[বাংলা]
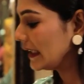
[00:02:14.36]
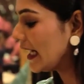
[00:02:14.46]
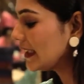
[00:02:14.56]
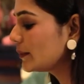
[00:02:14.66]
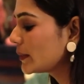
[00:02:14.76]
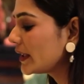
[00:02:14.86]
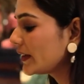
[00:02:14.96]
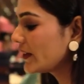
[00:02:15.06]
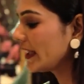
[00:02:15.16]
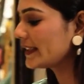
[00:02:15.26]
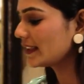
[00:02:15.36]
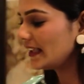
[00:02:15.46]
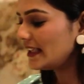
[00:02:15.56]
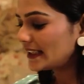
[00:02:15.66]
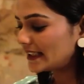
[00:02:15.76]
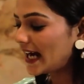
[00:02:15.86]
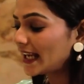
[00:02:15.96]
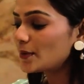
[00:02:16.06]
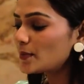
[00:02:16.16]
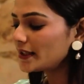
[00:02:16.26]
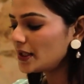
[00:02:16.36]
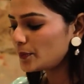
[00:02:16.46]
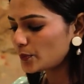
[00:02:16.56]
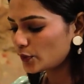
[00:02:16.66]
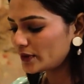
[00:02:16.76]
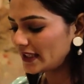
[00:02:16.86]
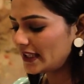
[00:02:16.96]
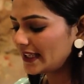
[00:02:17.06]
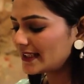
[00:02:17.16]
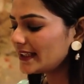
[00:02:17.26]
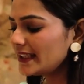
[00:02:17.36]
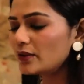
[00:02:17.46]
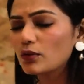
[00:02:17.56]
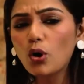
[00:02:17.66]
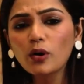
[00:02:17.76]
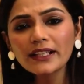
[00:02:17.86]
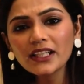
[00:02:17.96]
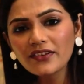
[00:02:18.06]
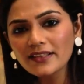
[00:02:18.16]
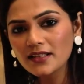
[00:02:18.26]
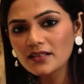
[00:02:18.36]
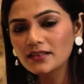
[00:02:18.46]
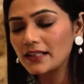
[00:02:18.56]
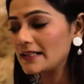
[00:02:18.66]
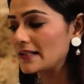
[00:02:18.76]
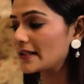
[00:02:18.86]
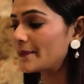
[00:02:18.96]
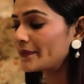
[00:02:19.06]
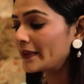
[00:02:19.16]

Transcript: কালামকারি রাইট কালামকারির প্রতি ইদানিং অনেকের ফ্যাসিনেশন দেখছি যে